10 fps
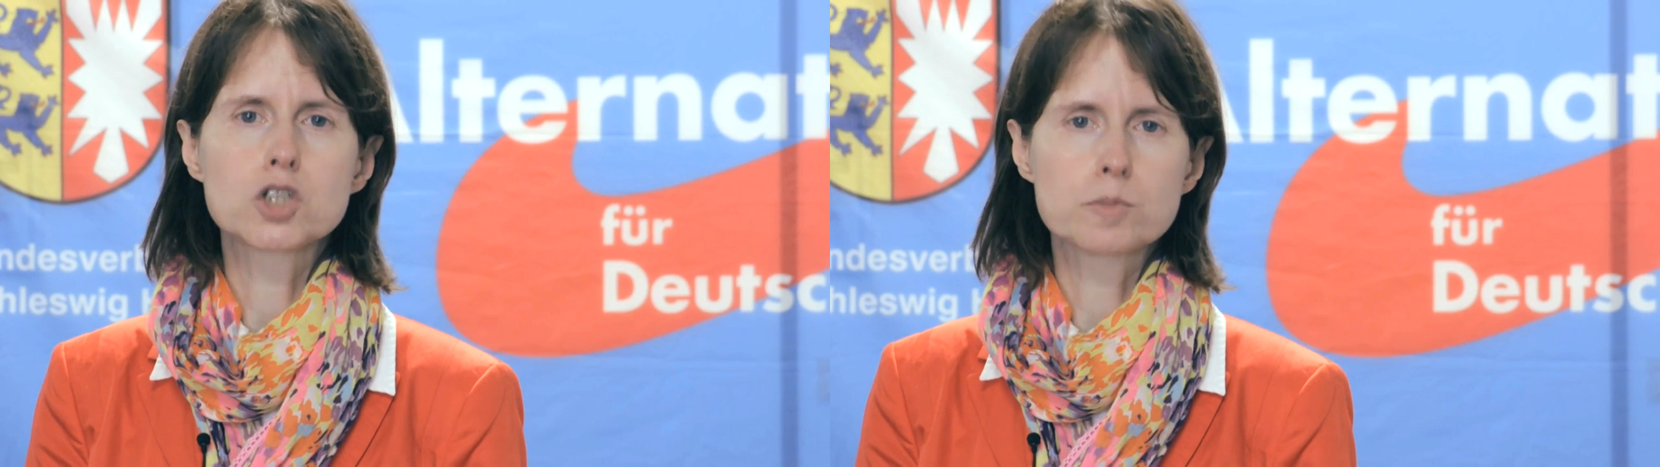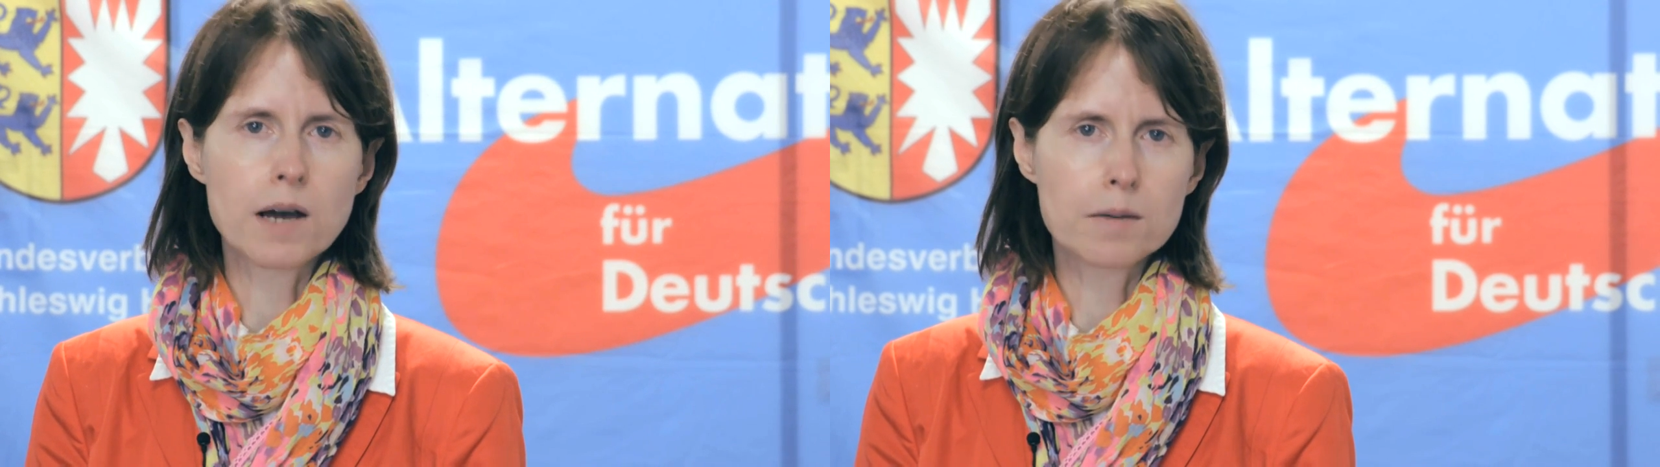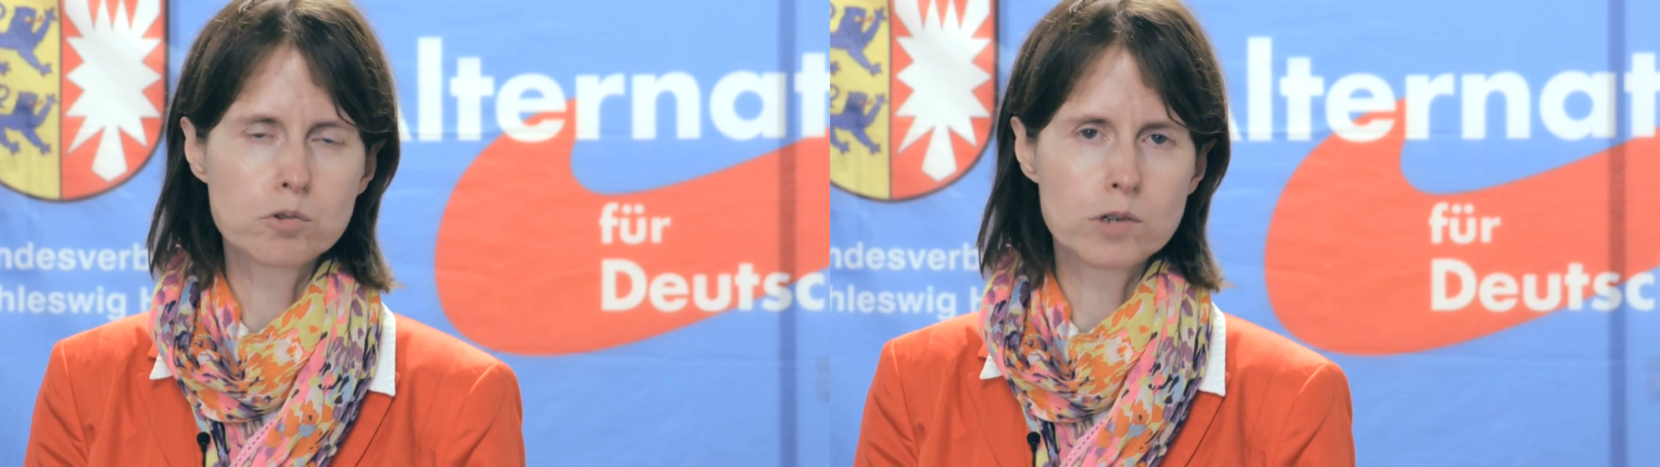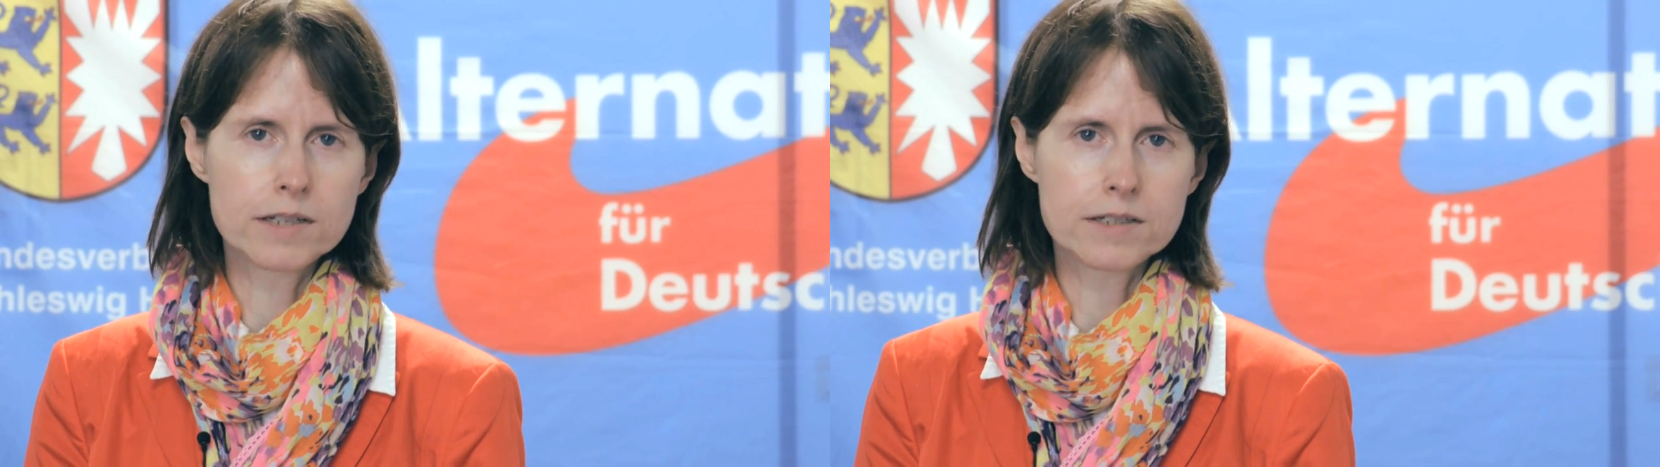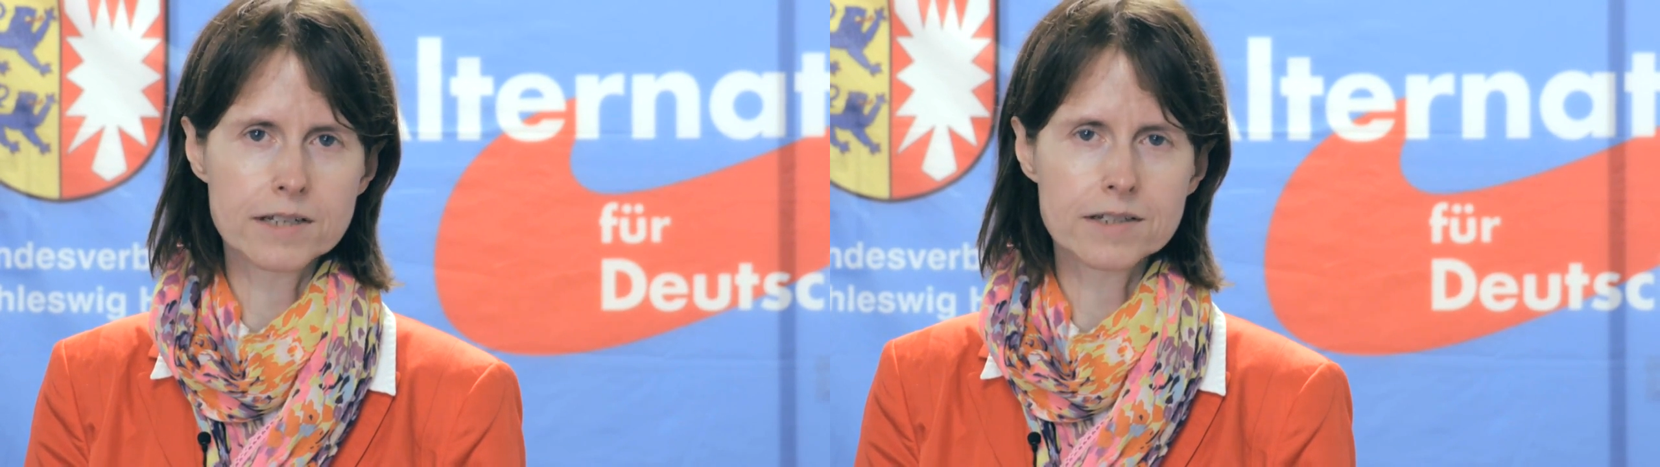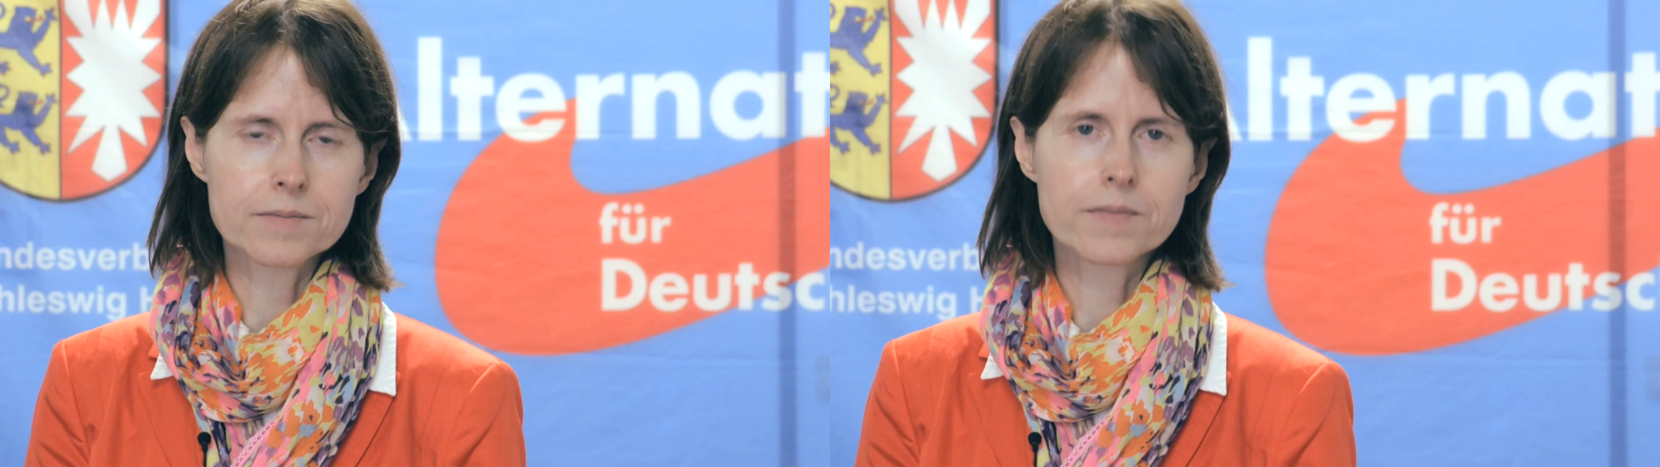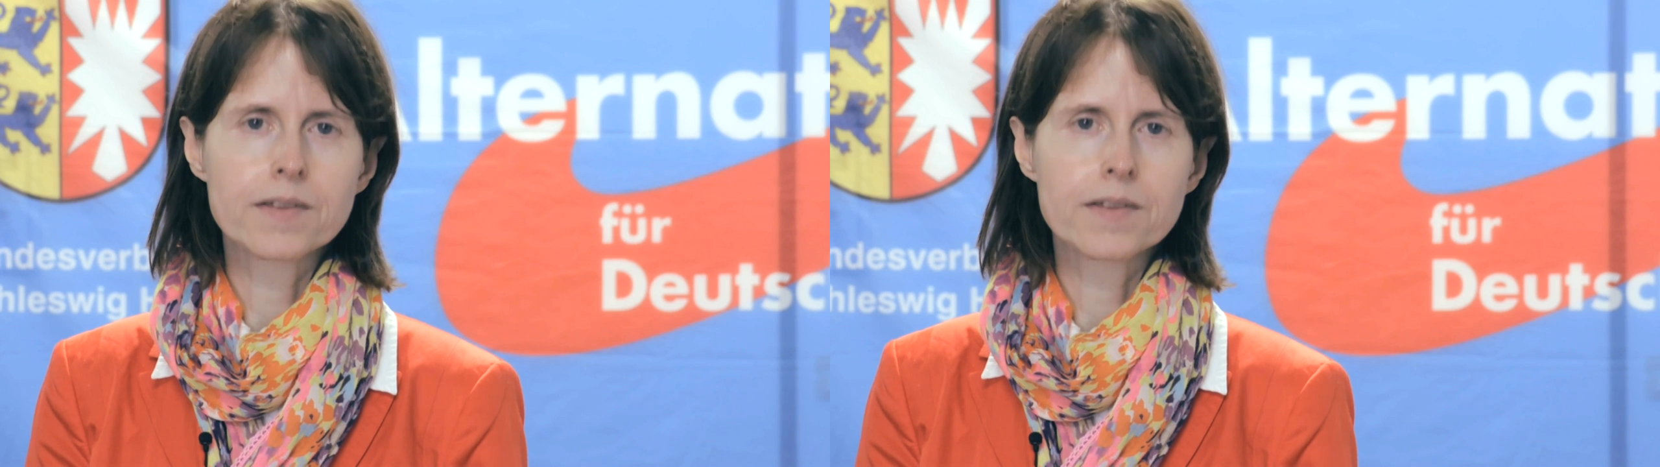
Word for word: Sparpolitik.